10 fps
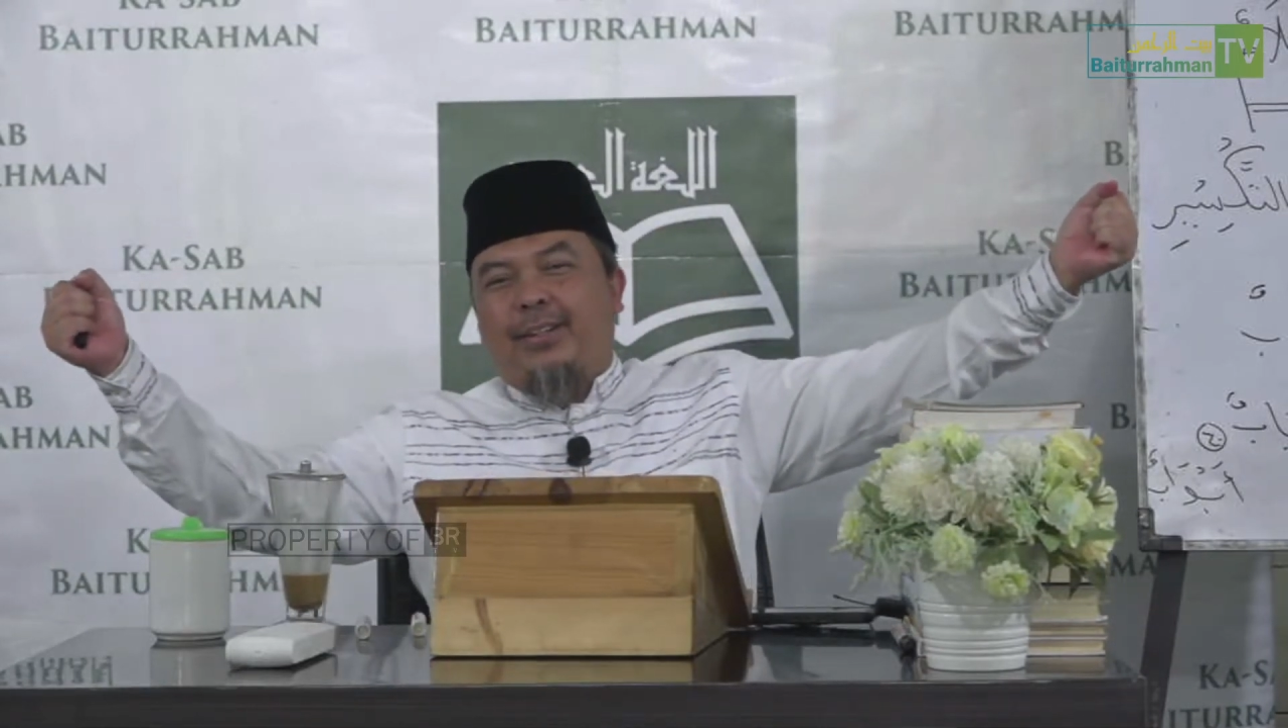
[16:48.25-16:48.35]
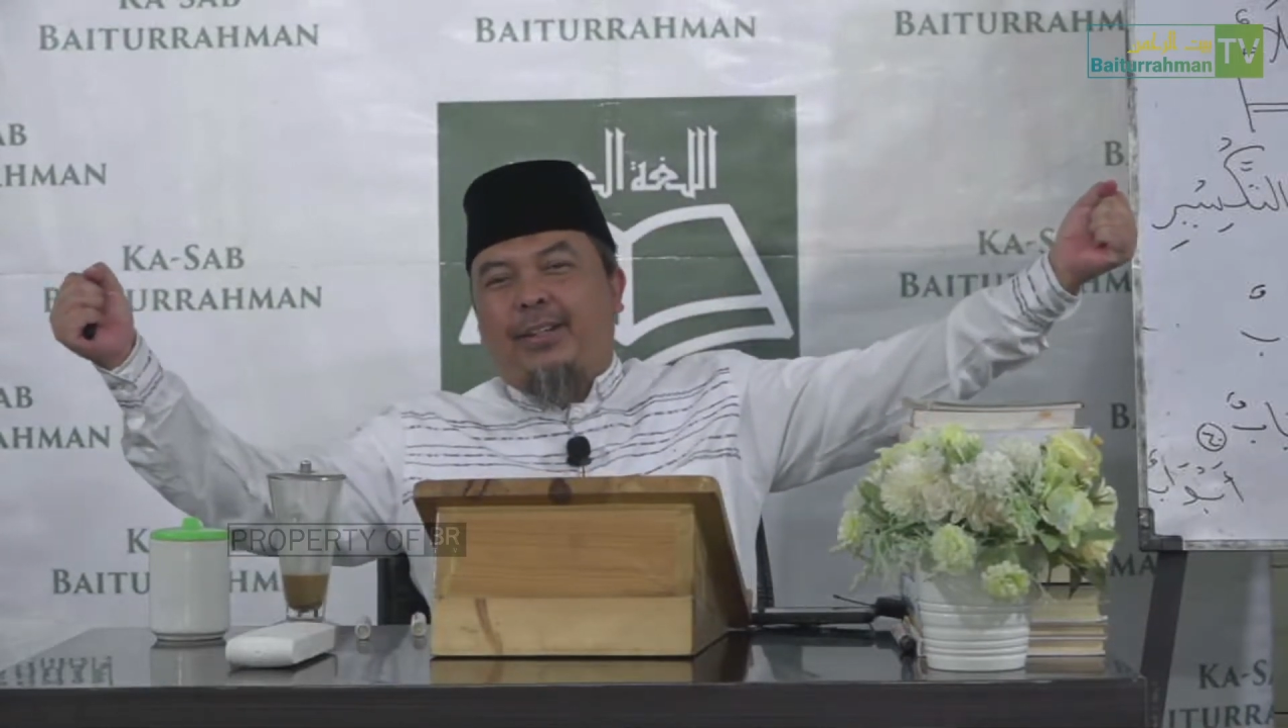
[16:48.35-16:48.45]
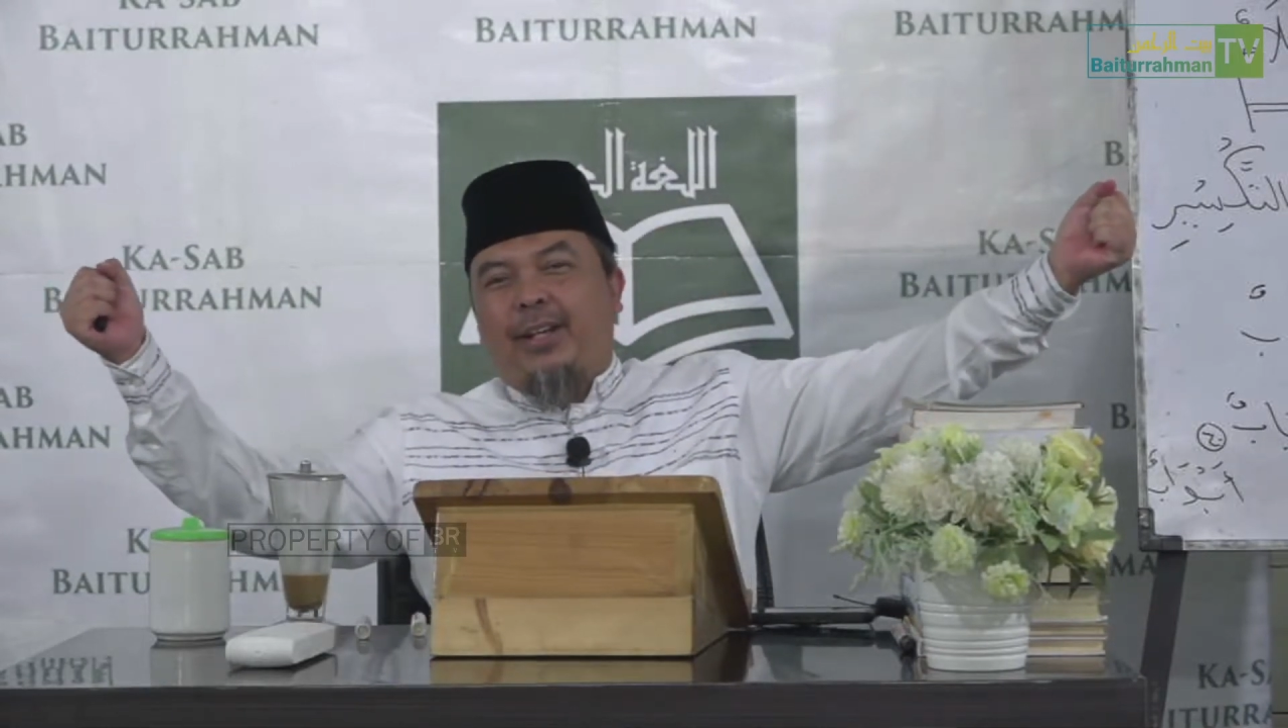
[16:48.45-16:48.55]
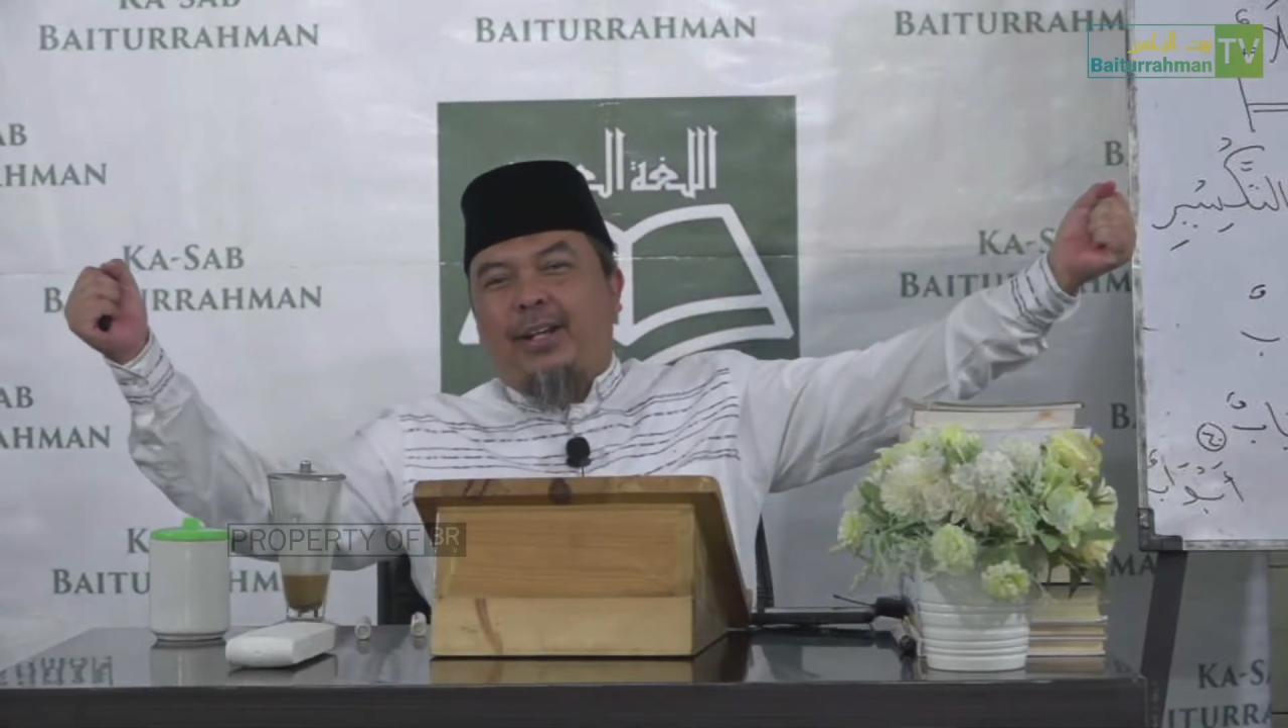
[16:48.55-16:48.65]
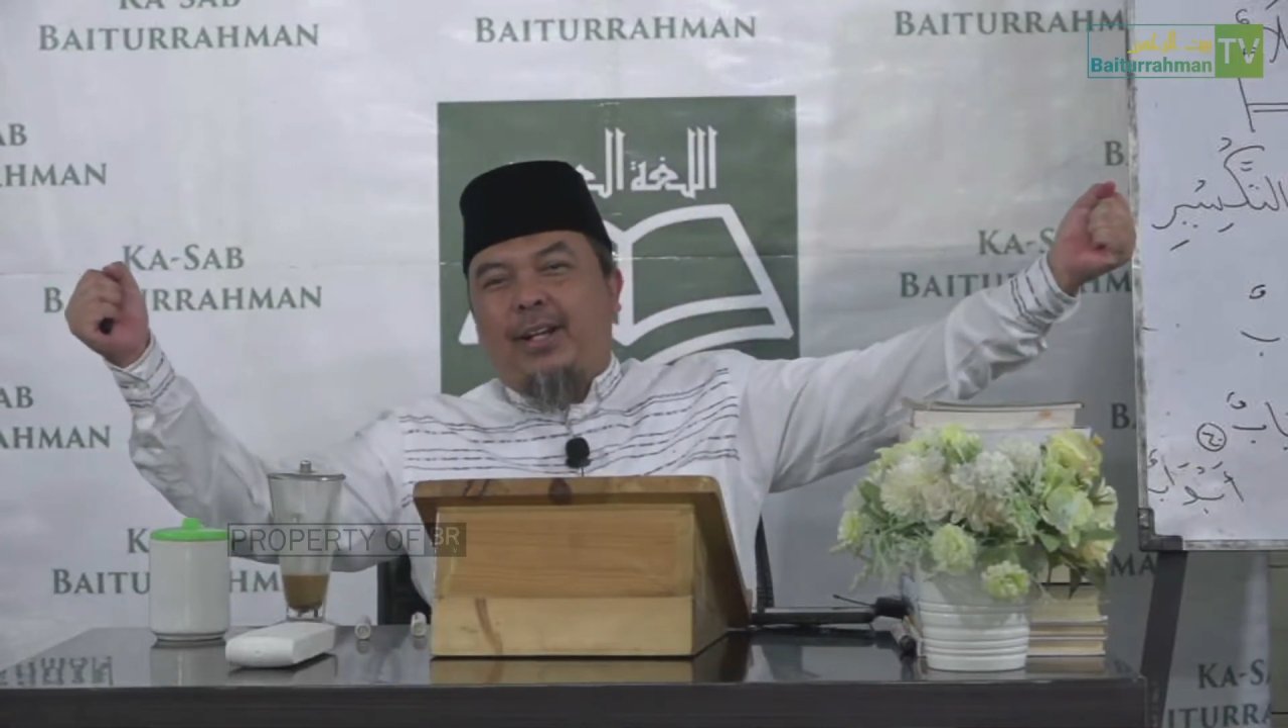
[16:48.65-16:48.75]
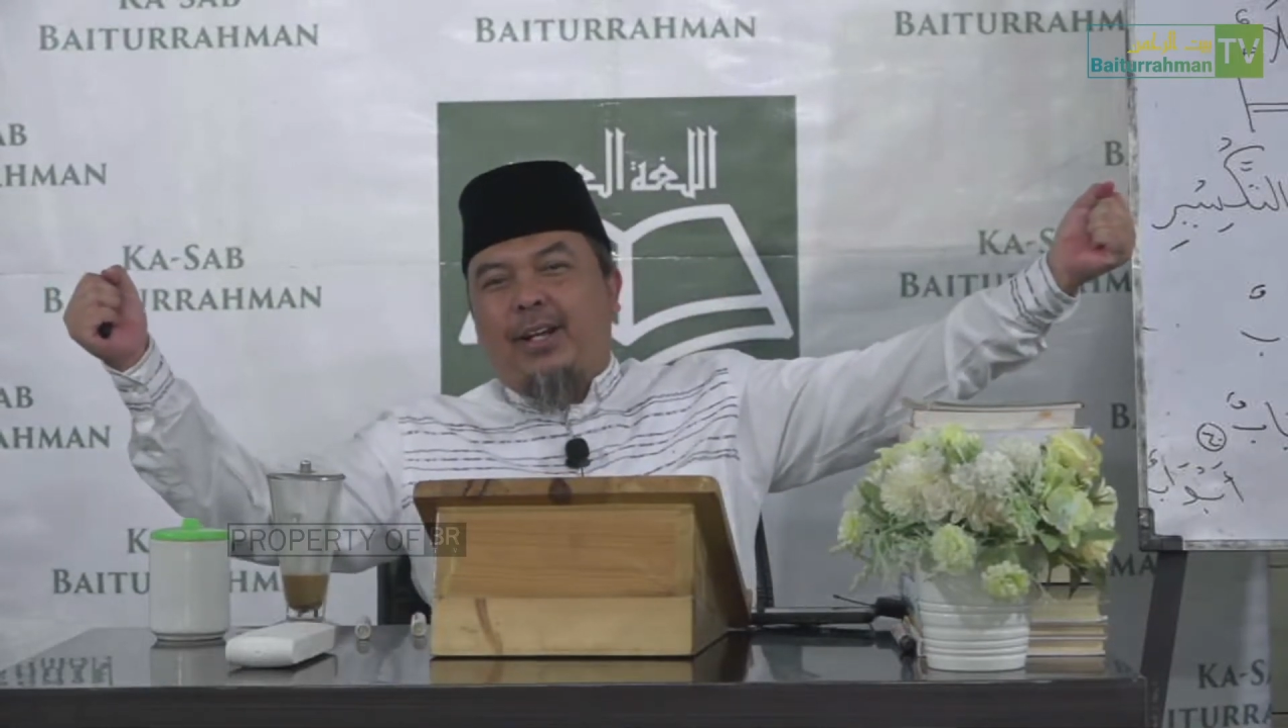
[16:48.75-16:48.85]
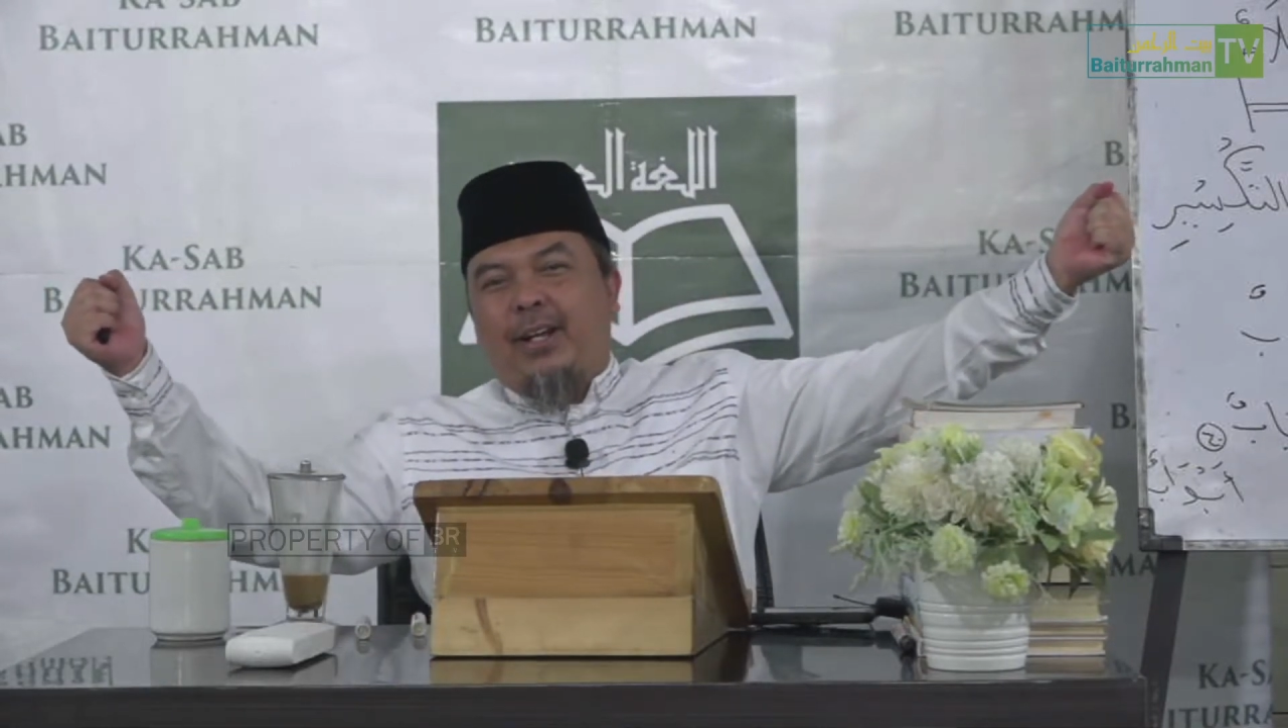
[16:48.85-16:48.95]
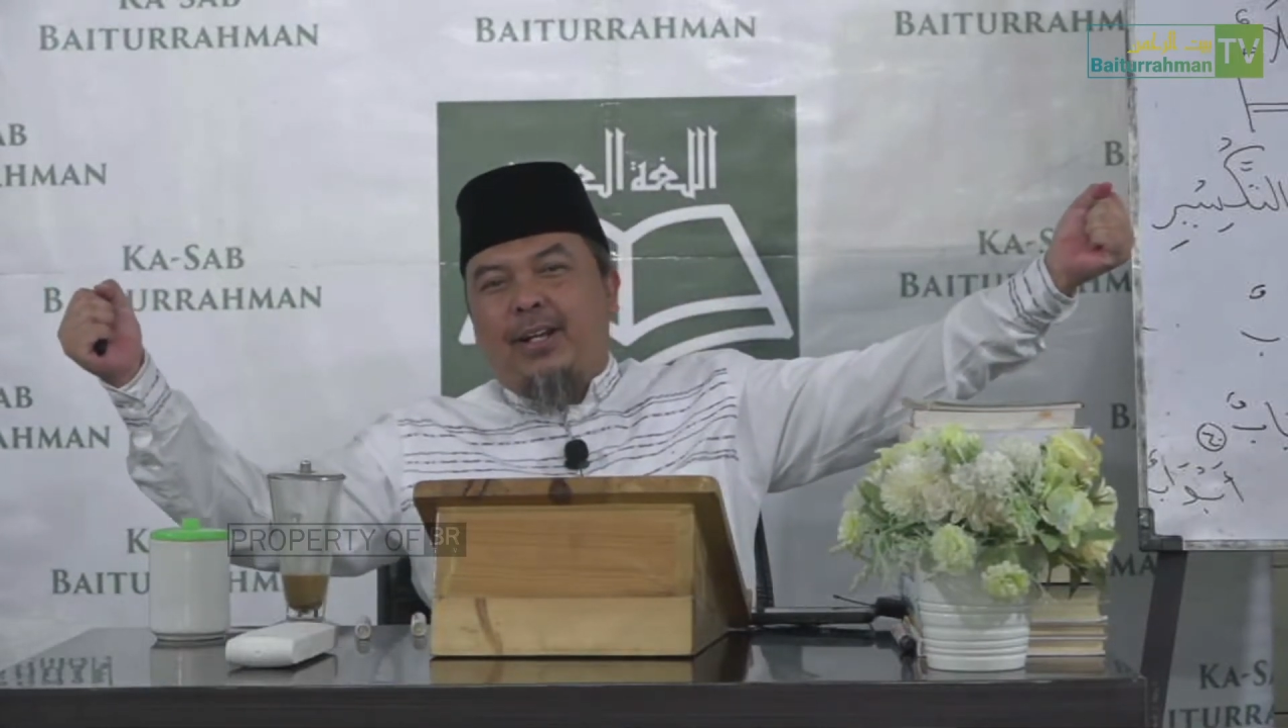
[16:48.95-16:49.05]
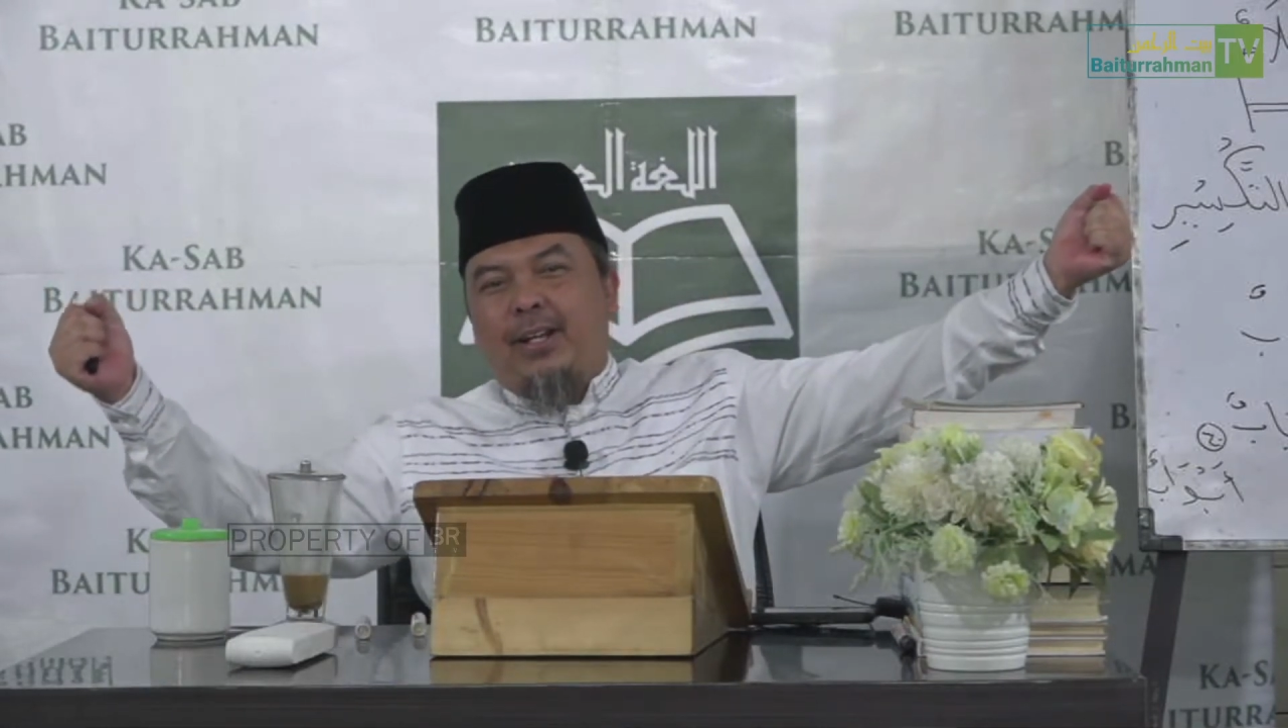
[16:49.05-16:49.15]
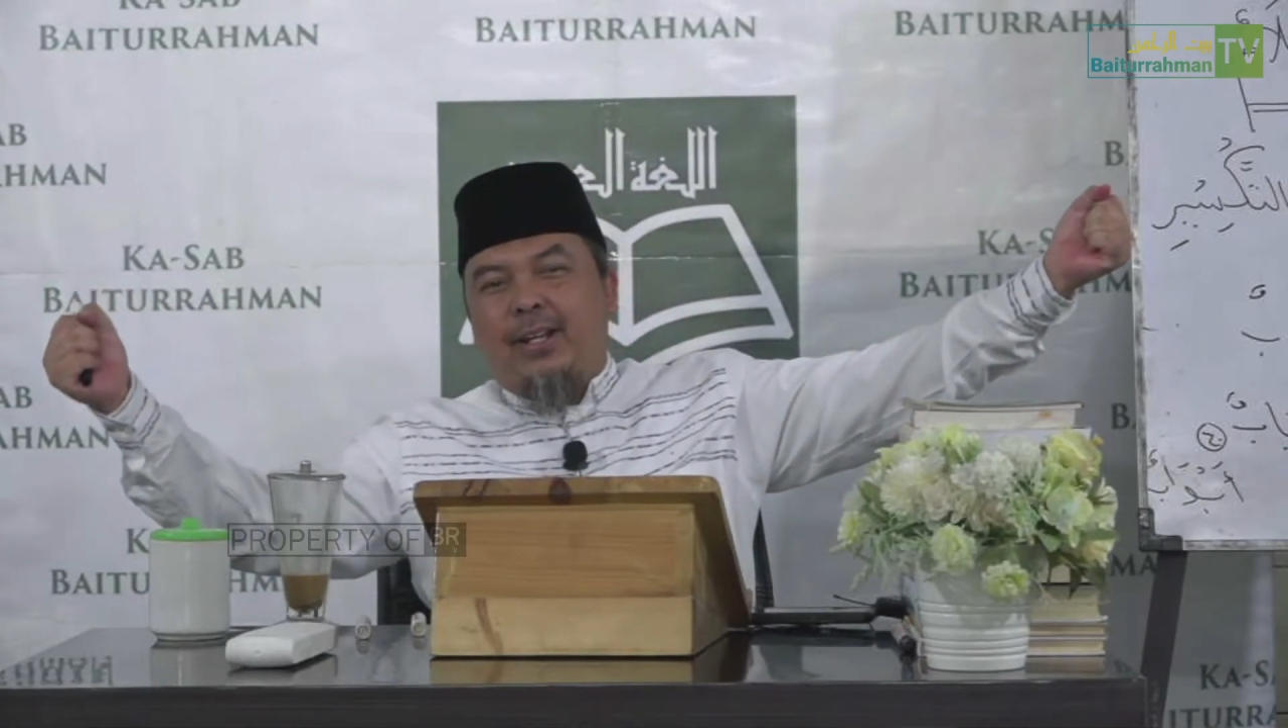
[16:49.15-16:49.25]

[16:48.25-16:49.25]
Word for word: yadani